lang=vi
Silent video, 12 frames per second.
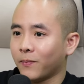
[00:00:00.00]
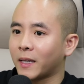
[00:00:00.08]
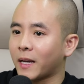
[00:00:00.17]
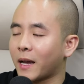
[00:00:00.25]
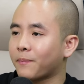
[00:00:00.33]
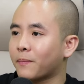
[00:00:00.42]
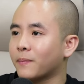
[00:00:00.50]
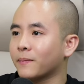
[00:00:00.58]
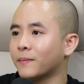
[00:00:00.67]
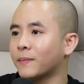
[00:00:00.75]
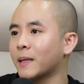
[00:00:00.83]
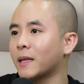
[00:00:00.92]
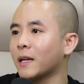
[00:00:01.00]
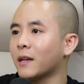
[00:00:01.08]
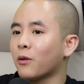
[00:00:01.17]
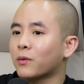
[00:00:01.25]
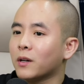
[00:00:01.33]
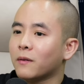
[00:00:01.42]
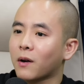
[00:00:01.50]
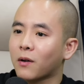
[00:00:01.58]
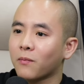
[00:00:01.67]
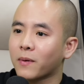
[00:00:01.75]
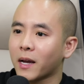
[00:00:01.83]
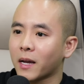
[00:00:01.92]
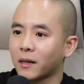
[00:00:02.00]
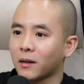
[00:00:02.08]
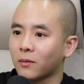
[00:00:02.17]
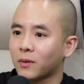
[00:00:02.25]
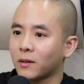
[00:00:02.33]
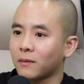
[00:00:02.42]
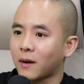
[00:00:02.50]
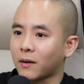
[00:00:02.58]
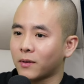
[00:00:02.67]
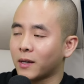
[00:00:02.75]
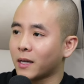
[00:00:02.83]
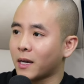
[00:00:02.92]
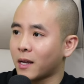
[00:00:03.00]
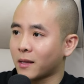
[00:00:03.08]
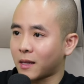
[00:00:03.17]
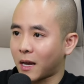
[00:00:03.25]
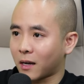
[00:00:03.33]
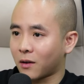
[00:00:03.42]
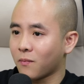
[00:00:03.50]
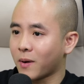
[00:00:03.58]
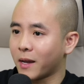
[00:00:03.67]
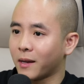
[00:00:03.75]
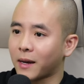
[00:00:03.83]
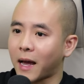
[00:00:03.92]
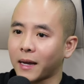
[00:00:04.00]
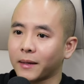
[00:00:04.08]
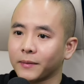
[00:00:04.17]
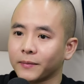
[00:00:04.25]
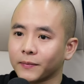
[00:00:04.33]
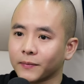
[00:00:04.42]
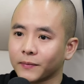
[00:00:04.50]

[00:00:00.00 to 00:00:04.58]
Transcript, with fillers: thì FPT đầu tư vào công nghệ đầu tư vào những cái nền tảng công nghệ hiện đại